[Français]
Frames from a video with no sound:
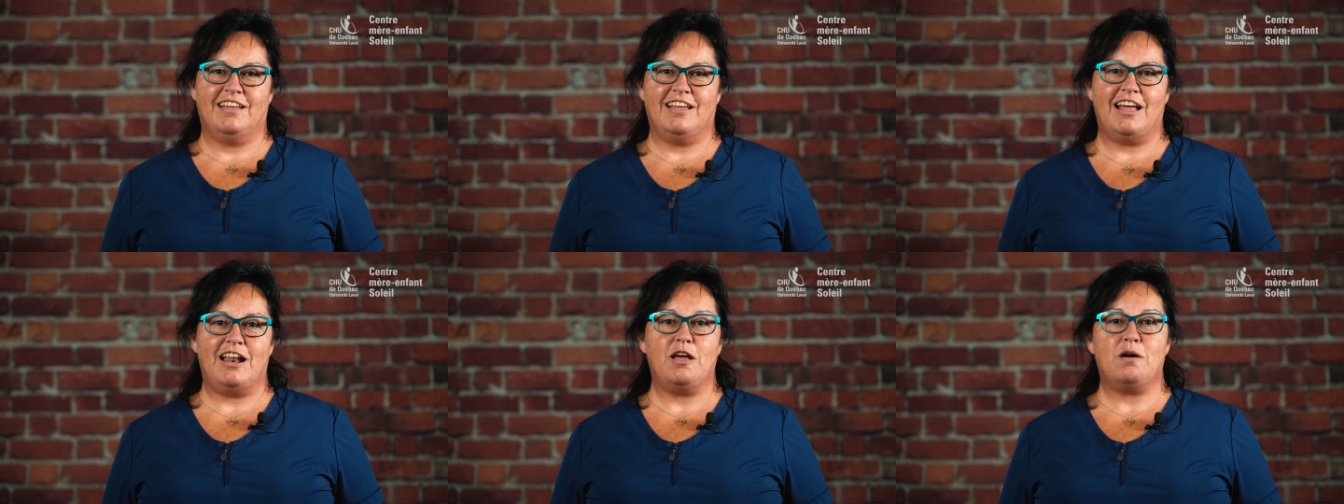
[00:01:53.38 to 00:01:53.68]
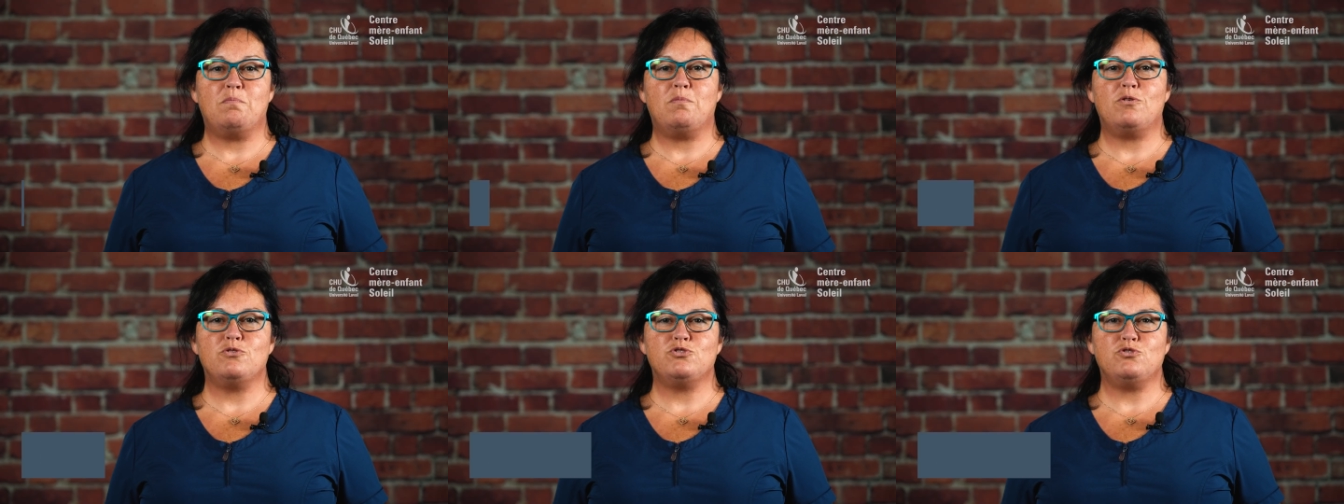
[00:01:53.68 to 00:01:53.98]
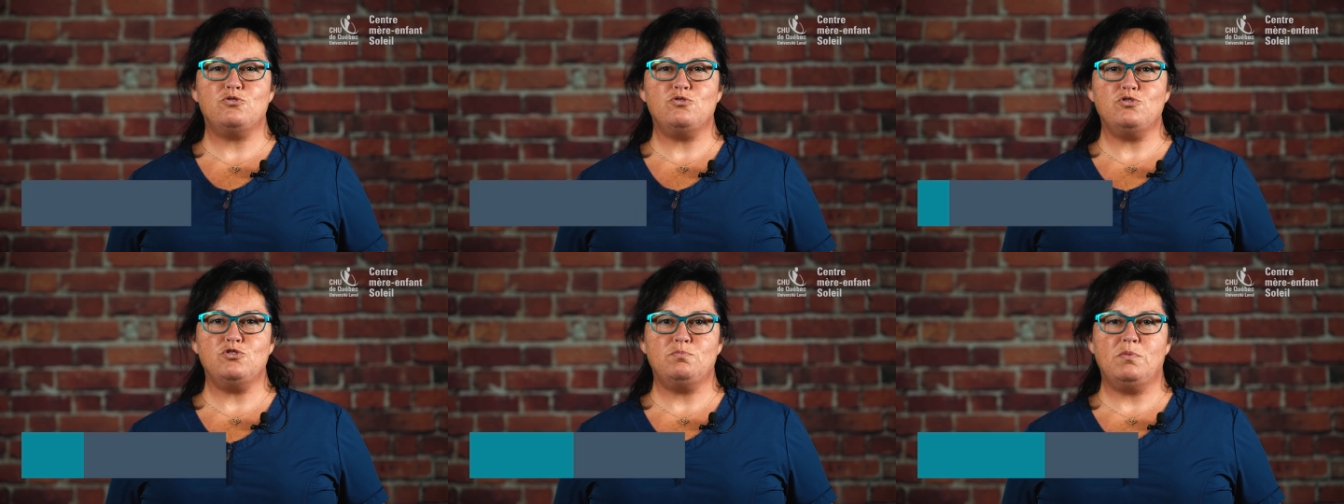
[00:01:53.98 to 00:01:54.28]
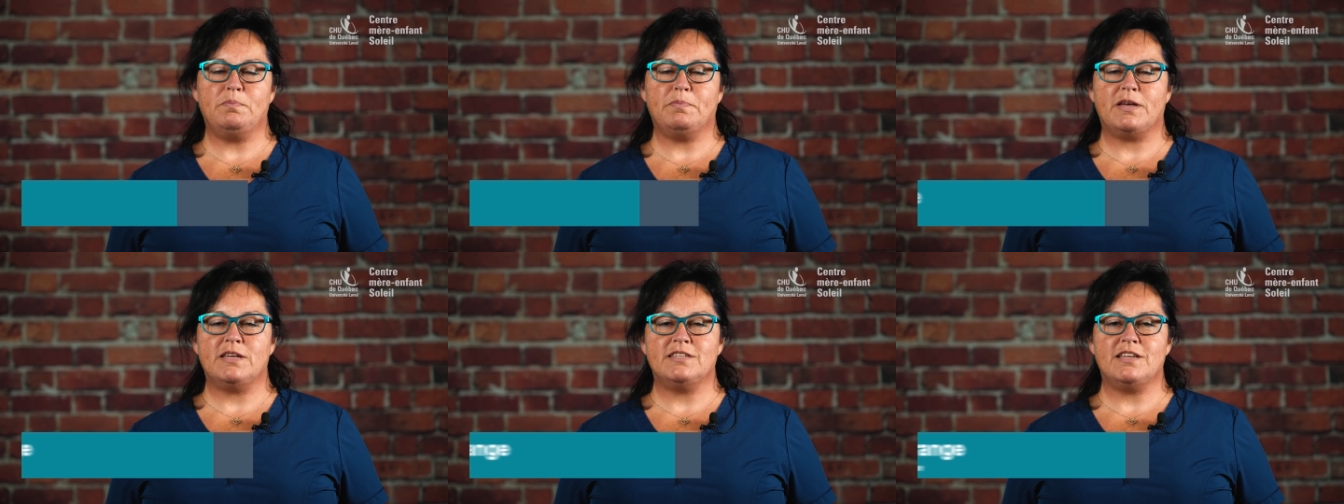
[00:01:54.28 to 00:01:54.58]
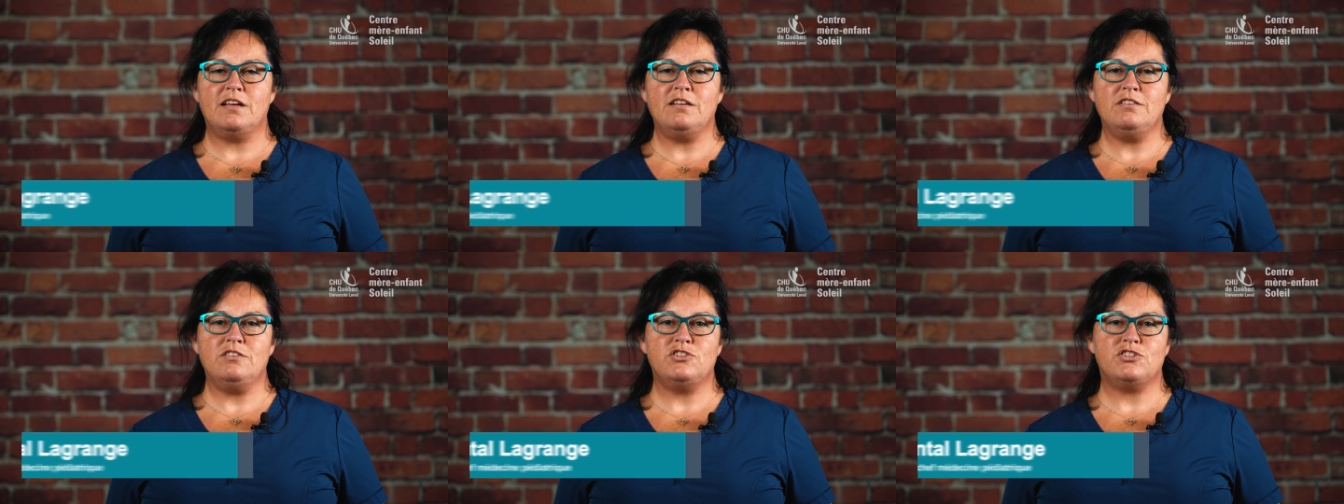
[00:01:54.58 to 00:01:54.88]
Alors bonjour, je me
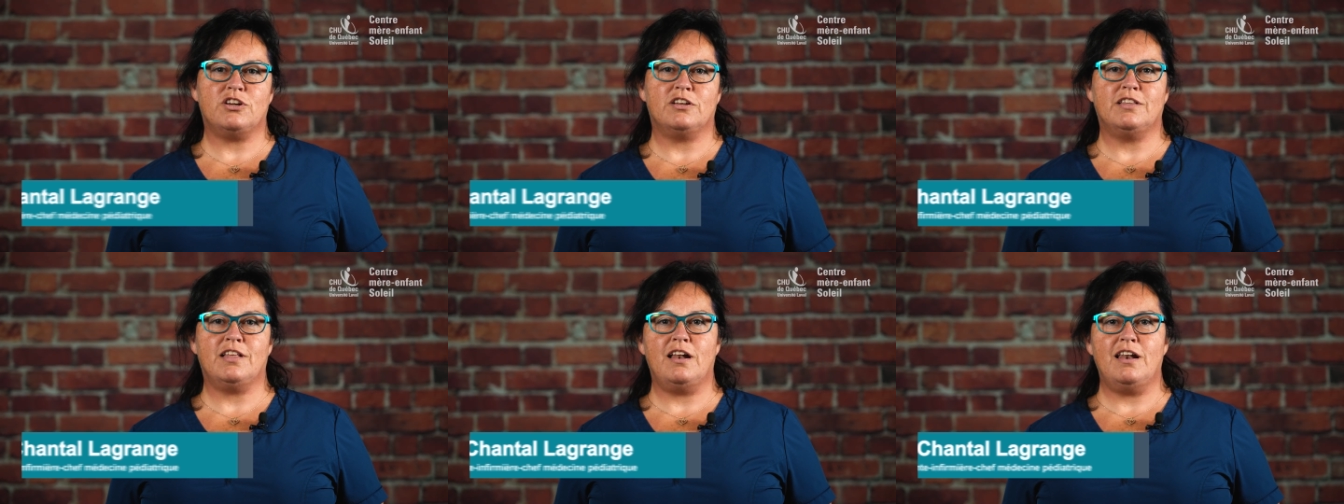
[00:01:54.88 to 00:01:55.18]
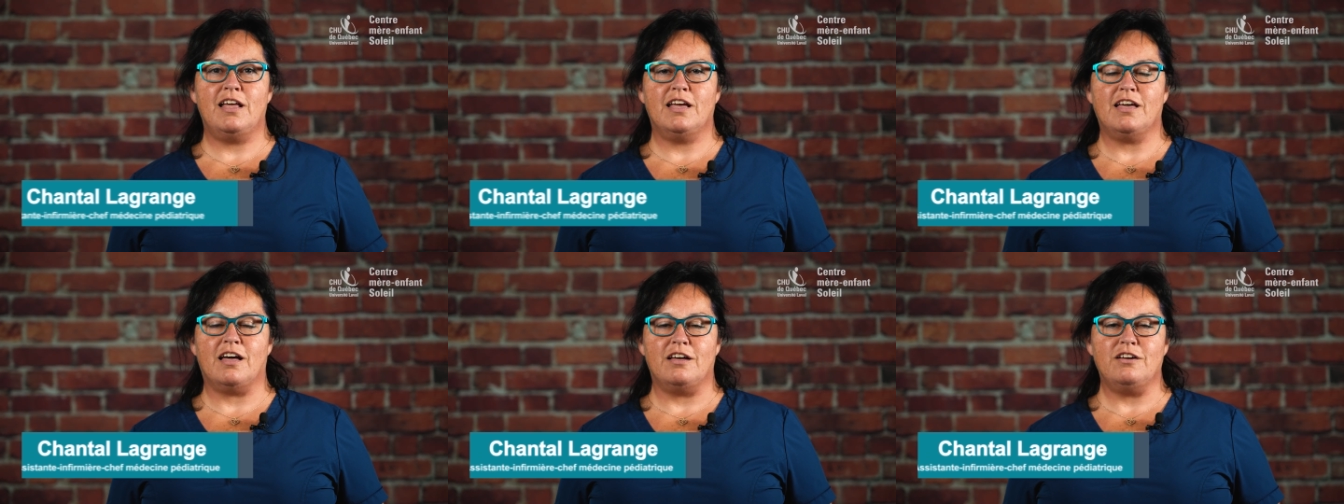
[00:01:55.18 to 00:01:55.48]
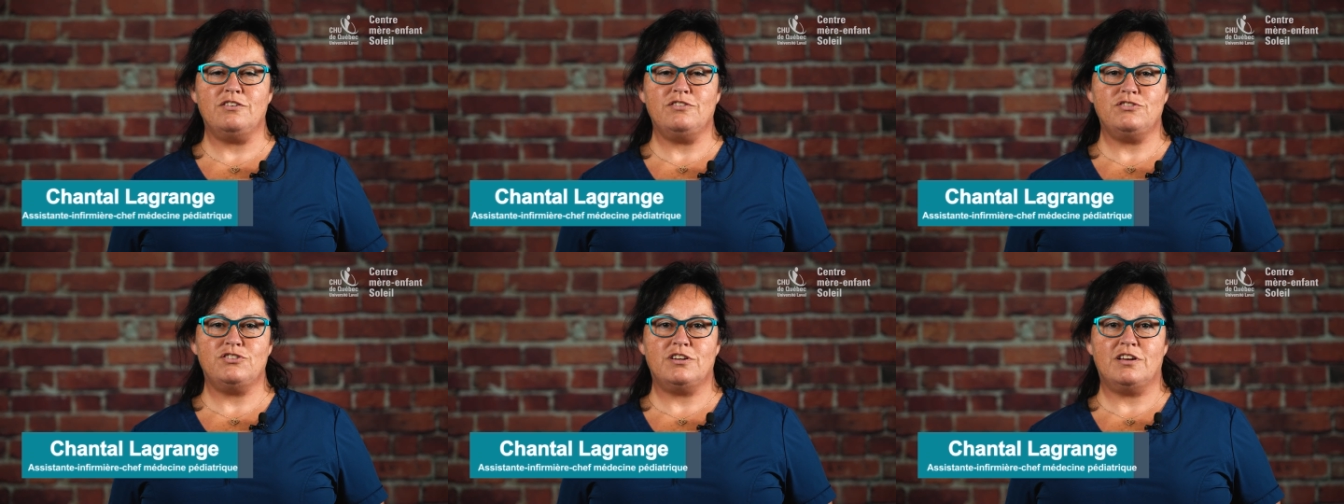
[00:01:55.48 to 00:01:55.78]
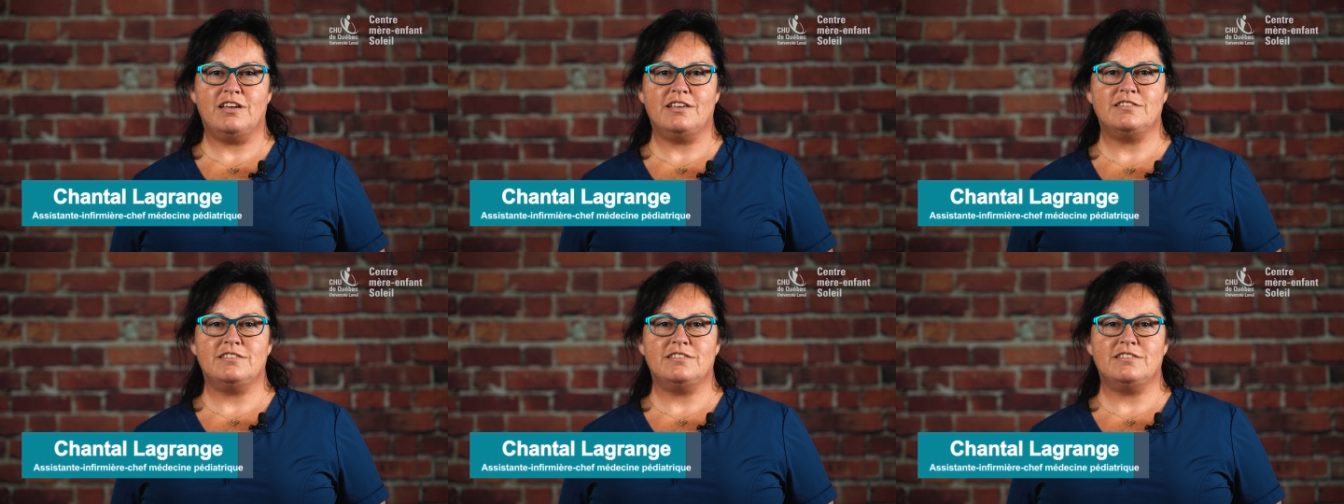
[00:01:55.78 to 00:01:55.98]
présente, Chantal Lagrange,